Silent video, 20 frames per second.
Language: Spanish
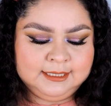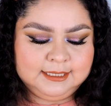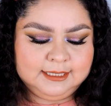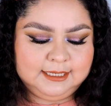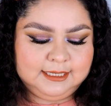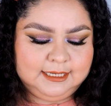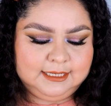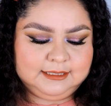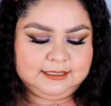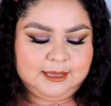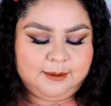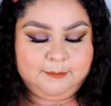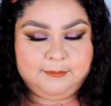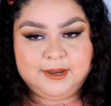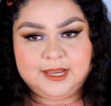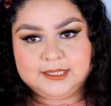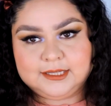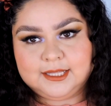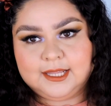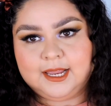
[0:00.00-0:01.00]
y
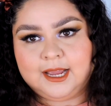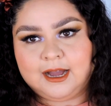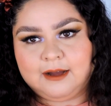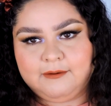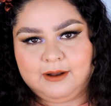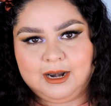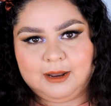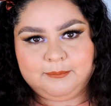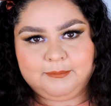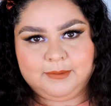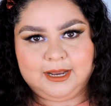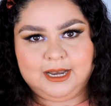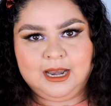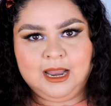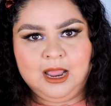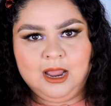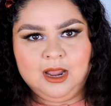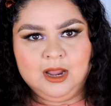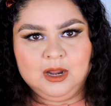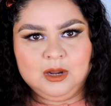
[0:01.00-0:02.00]
también te dejaba la
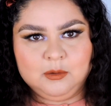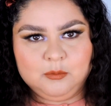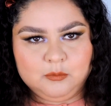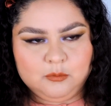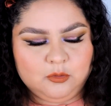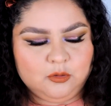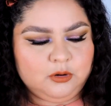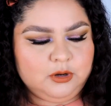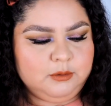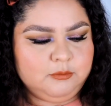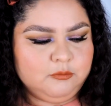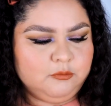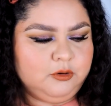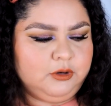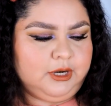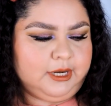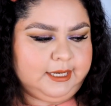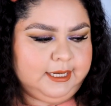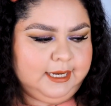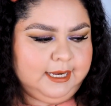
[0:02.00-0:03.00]
piel muy,
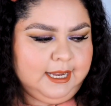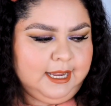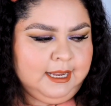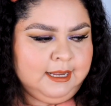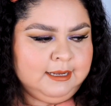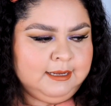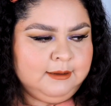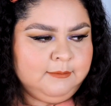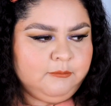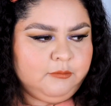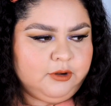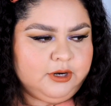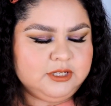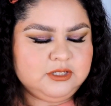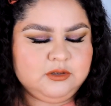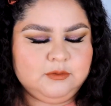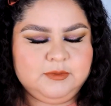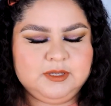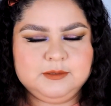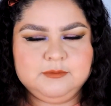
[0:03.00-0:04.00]
muy rica. Por
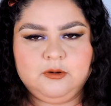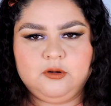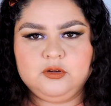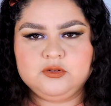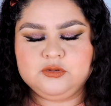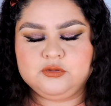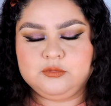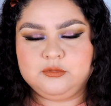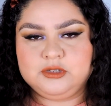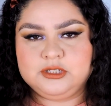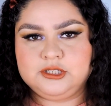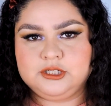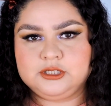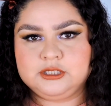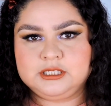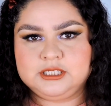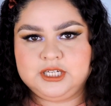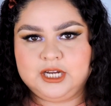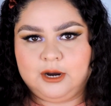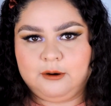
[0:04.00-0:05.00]
eso mismo consumo
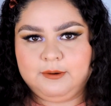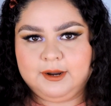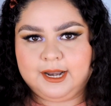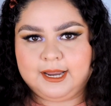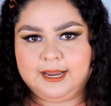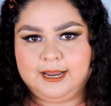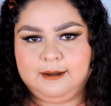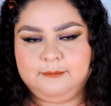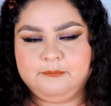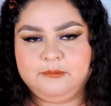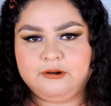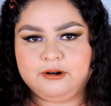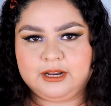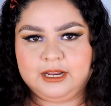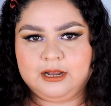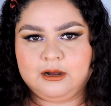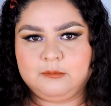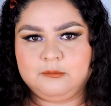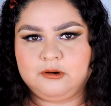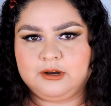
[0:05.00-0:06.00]
estos shower gel
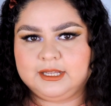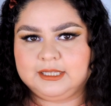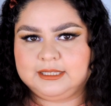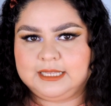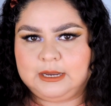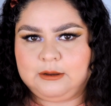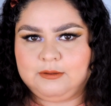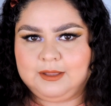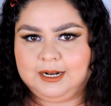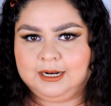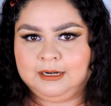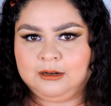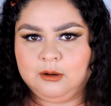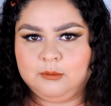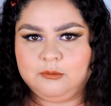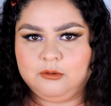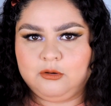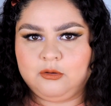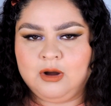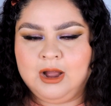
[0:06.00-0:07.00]
porque como que te ayudan
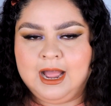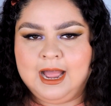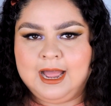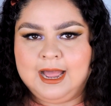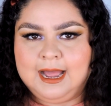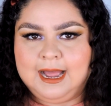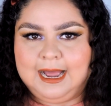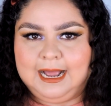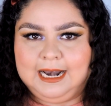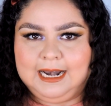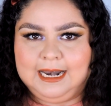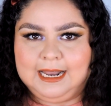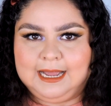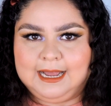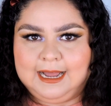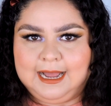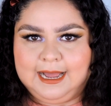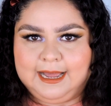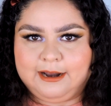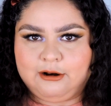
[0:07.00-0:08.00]
como a
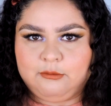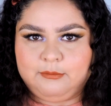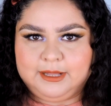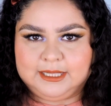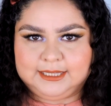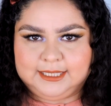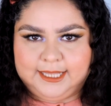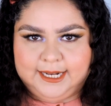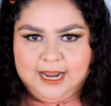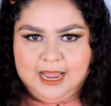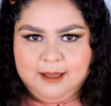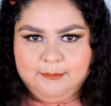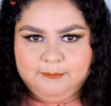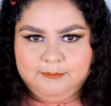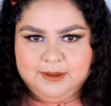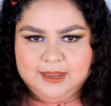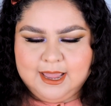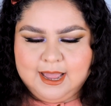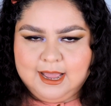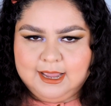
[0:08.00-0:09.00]
la
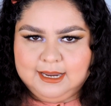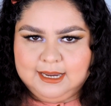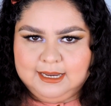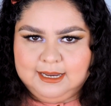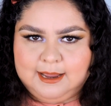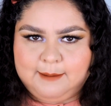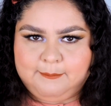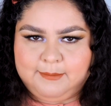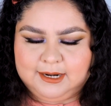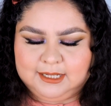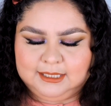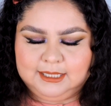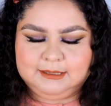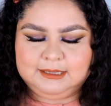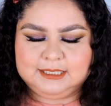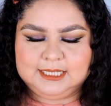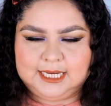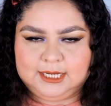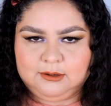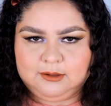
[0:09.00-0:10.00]
aromaterapia y aparte
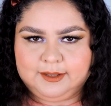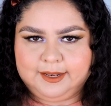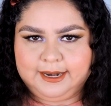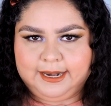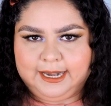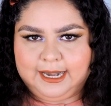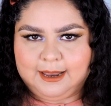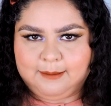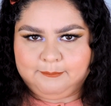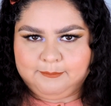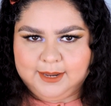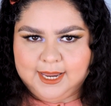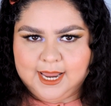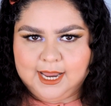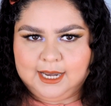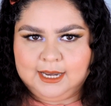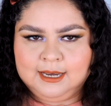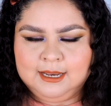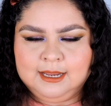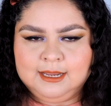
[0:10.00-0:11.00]
te ayudan en la
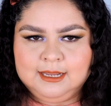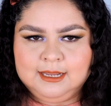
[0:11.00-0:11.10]
piel.